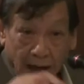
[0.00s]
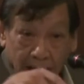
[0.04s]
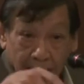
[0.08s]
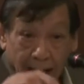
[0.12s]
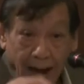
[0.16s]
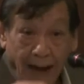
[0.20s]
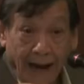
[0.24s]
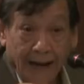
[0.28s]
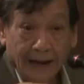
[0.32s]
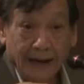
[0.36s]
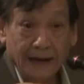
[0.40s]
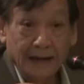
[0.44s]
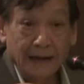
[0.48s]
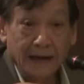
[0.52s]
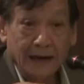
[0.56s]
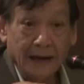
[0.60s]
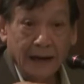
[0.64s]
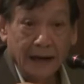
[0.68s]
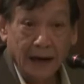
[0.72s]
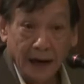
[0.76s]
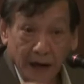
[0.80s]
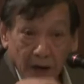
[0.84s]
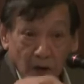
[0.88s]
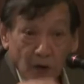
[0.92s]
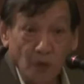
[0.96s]
ให้คานกันยัง
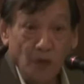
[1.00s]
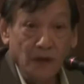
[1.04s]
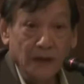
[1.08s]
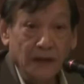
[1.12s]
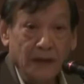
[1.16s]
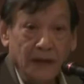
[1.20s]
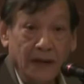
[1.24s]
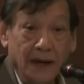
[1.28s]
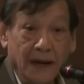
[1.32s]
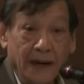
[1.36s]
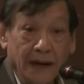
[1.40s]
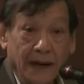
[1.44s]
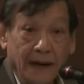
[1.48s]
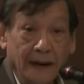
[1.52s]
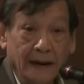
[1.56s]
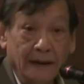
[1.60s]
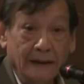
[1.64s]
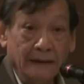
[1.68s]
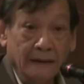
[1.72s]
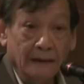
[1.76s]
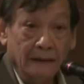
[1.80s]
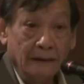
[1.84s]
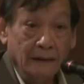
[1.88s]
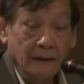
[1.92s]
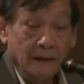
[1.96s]
ไงให้ดุลกันอย่างไร
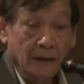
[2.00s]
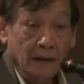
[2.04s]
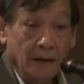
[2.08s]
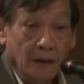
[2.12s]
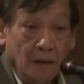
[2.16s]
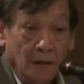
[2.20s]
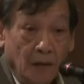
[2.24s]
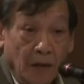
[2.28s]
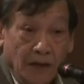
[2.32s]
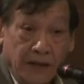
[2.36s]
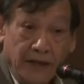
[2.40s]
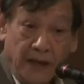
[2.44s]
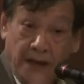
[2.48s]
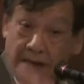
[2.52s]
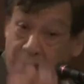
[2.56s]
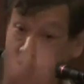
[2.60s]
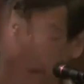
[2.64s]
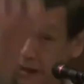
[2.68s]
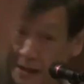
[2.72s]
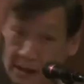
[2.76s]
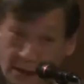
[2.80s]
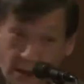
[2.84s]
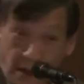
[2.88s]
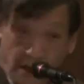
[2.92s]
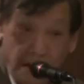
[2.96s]
ไม่ใช่
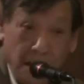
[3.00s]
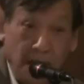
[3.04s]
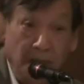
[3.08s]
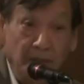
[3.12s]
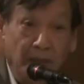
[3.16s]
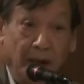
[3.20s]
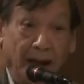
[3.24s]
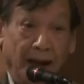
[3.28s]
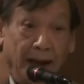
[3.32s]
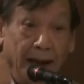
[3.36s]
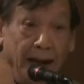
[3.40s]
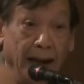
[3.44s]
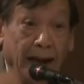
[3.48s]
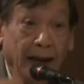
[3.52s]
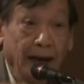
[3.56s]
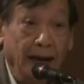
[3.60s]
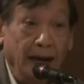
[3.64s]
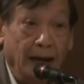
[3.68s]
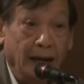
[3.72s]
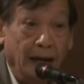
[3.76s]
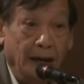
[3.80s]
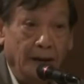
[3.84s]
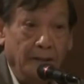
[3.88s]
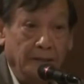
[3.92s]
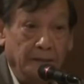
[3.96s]
คิดเกิดขึ้นมาเอง
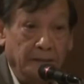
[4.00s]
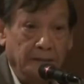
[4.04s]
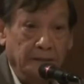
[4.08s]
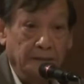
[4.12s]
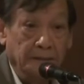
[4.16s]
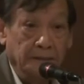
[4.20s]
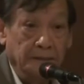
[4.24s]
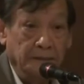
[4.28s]
นะครับ